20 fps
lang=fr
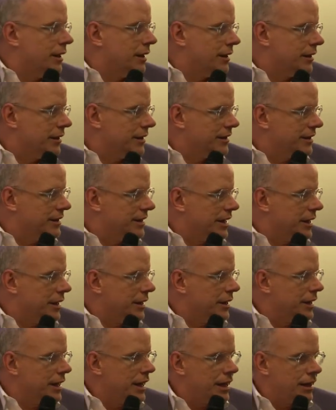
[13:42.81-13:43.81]
euh,
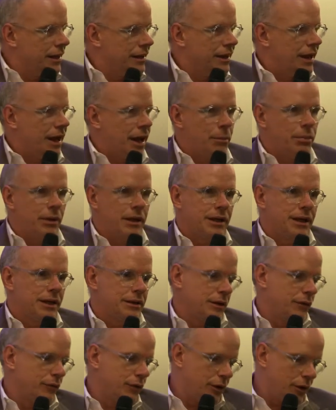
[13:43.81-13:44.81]
euh nés après
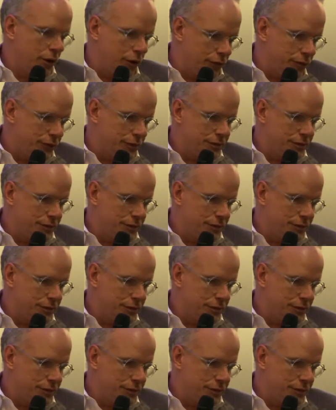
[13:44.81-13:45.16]
89.